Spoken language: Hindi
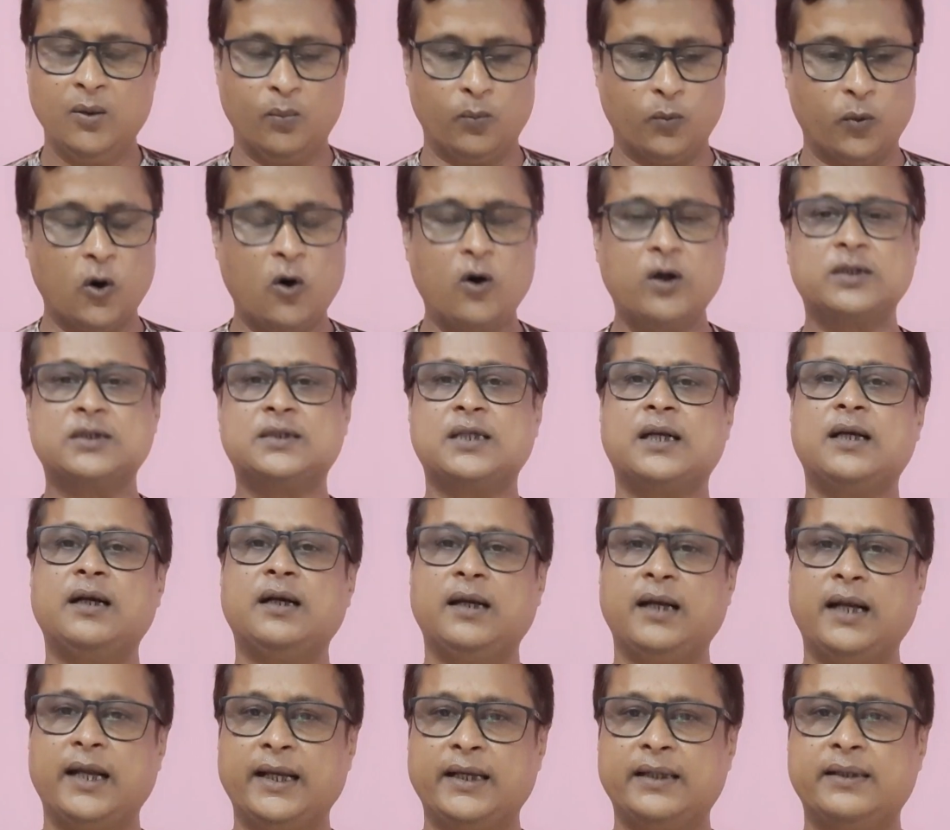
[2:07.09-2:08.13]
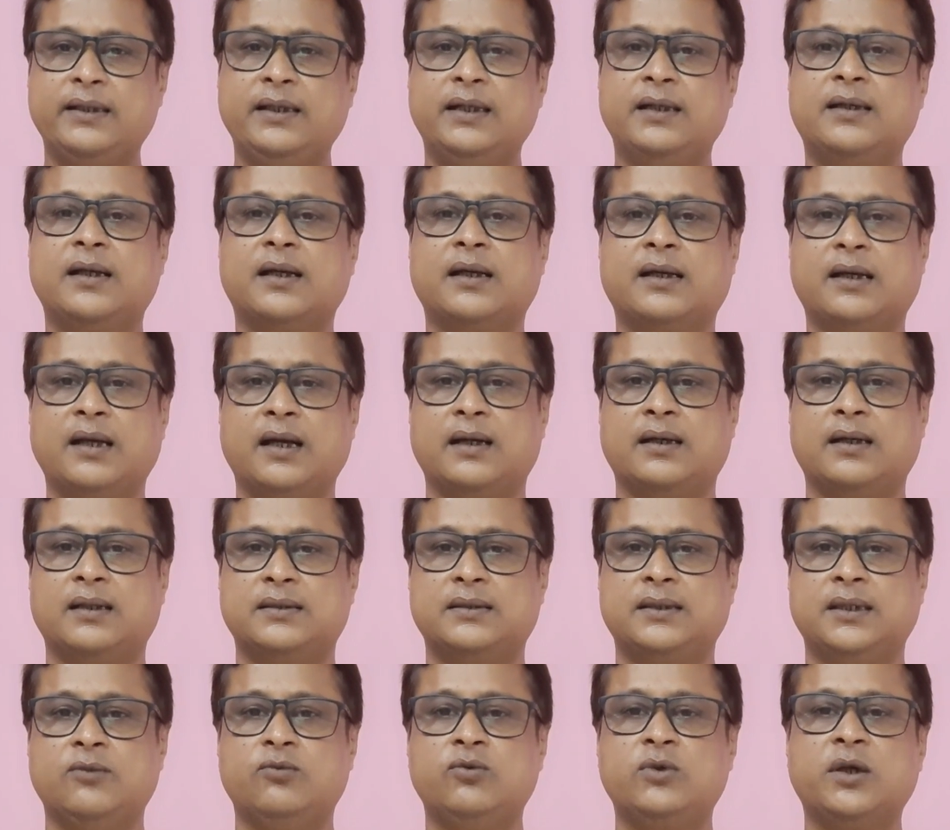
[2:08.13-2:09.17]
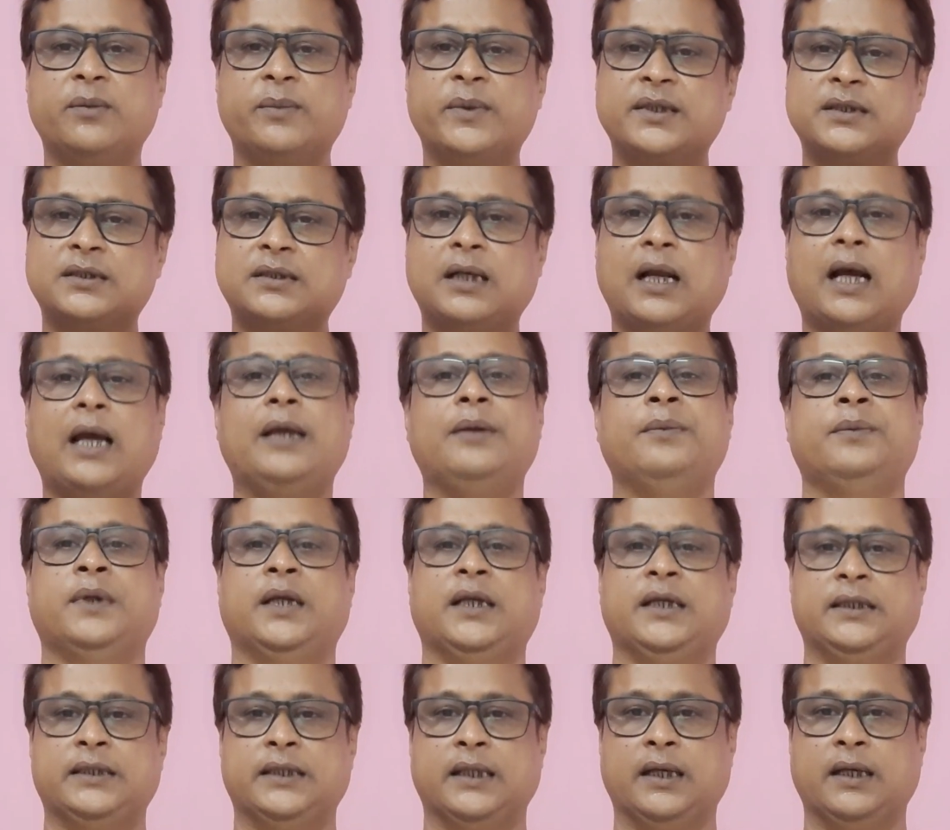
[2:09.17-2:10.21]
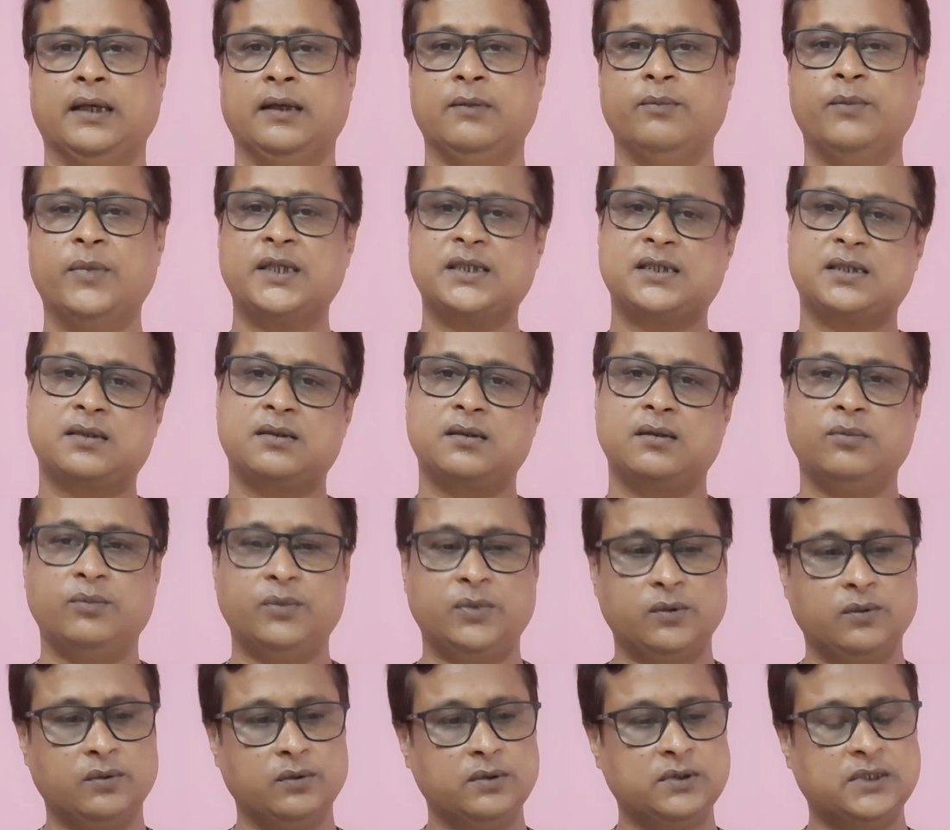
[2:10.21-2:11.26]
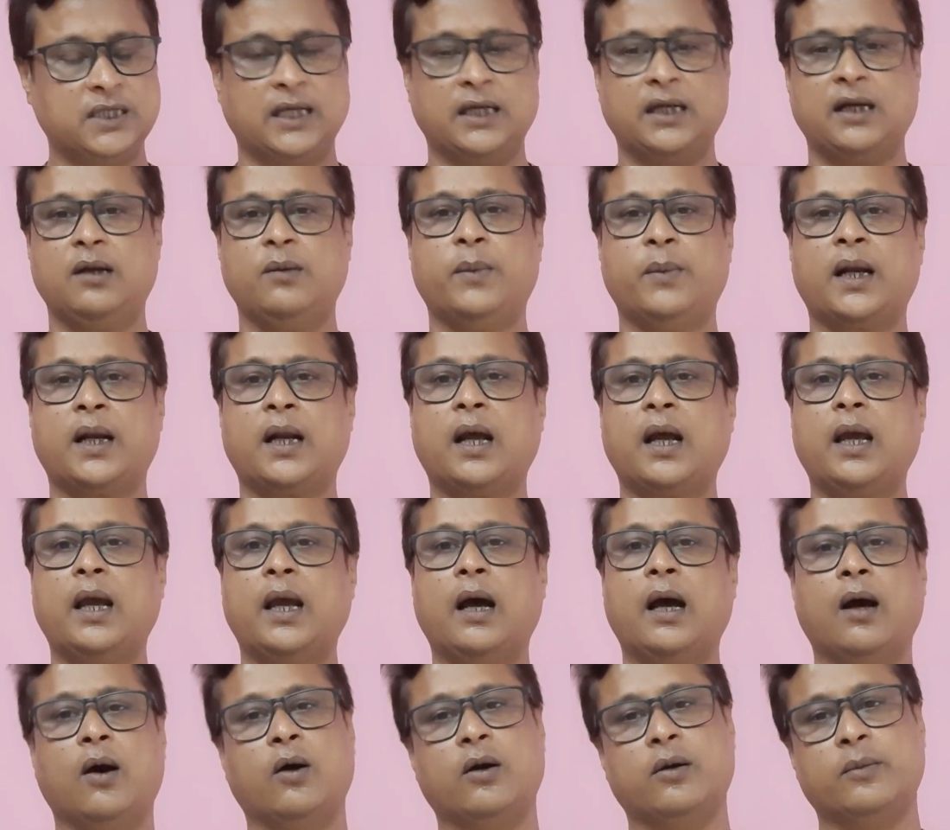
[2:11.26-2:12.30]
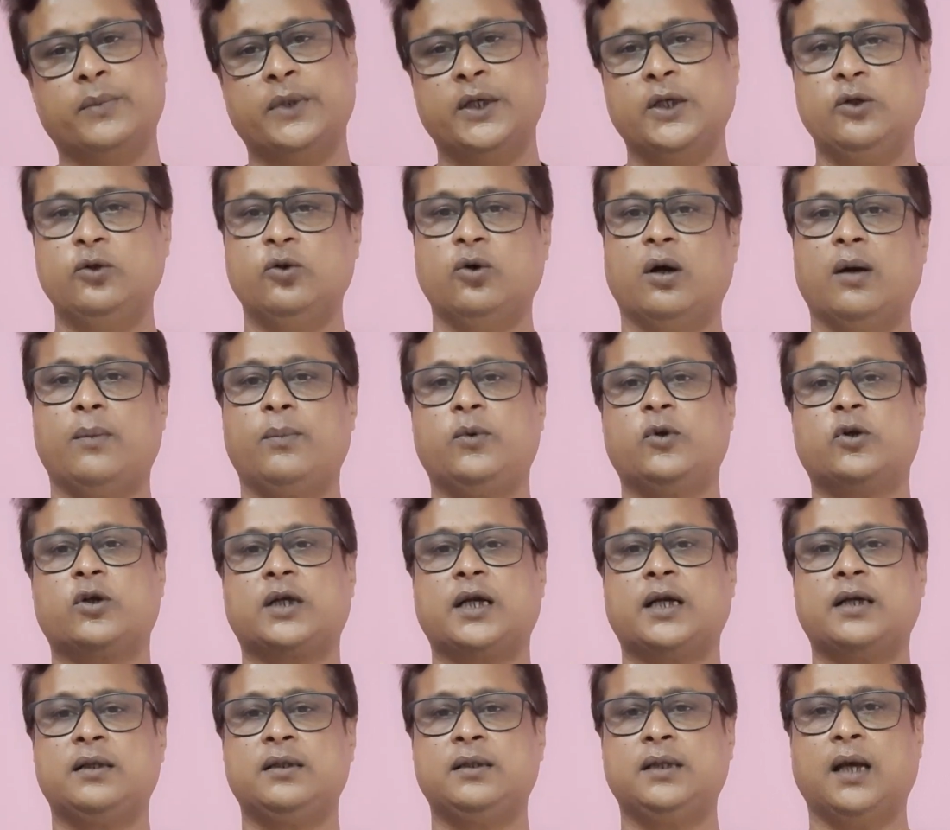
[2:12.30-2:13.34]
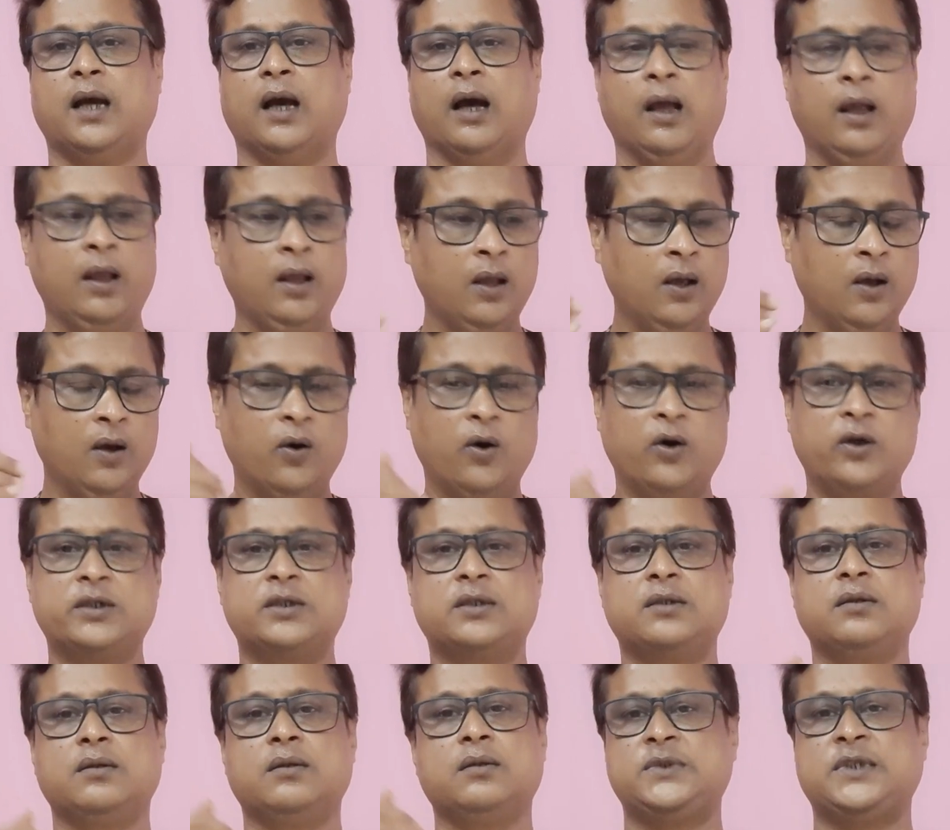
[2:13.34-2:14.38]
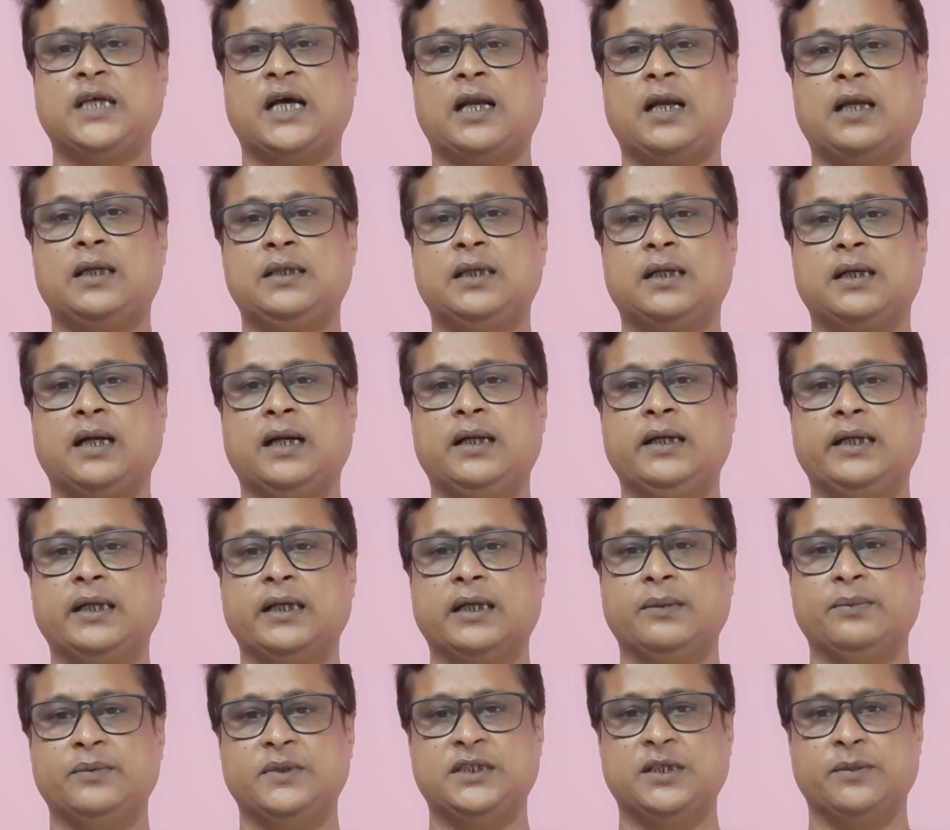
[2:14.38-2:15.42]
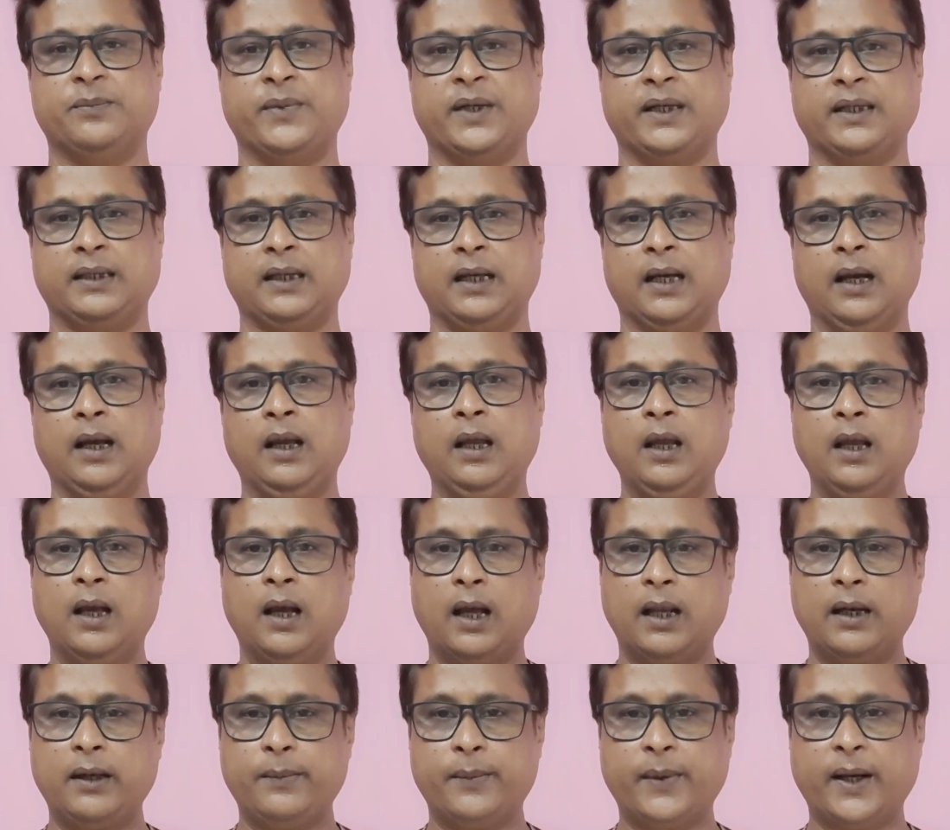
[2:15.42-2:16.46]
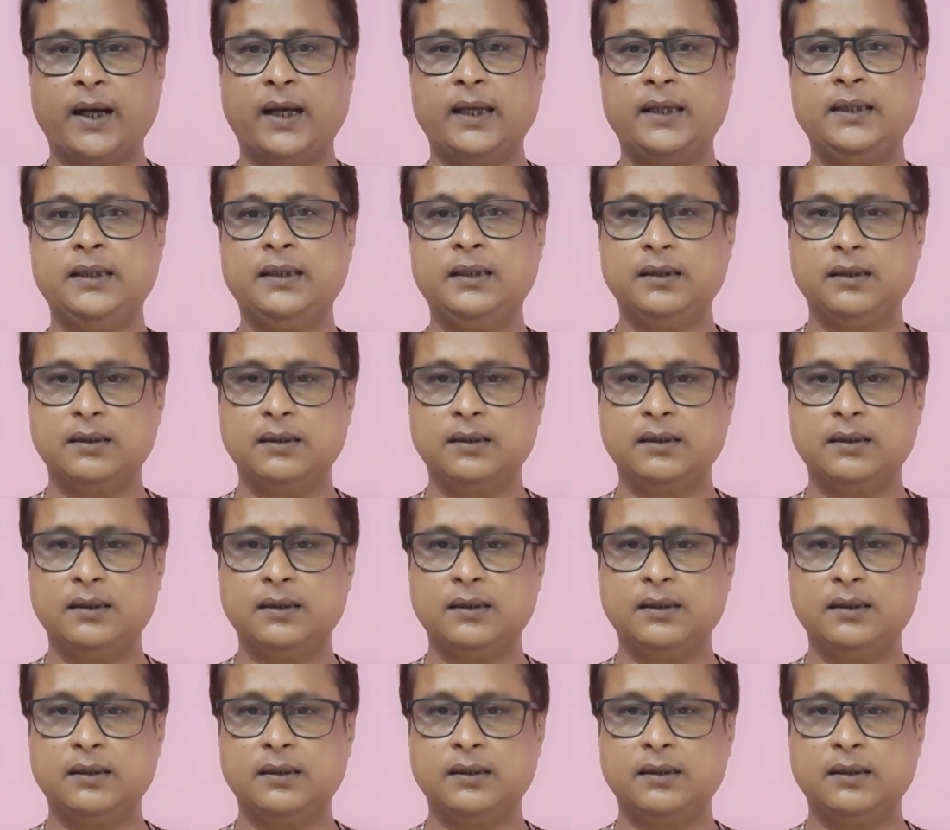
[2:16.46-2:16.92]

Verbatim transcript: बहुत सारे नए क्रिएटर क्या करते हैं उनके पास टाइम नहीं है बस चैनल बनाया और वीडियो अपलोड कर दिया और चार हज़ार घंटे के पीछे पड़ गया अरे भाई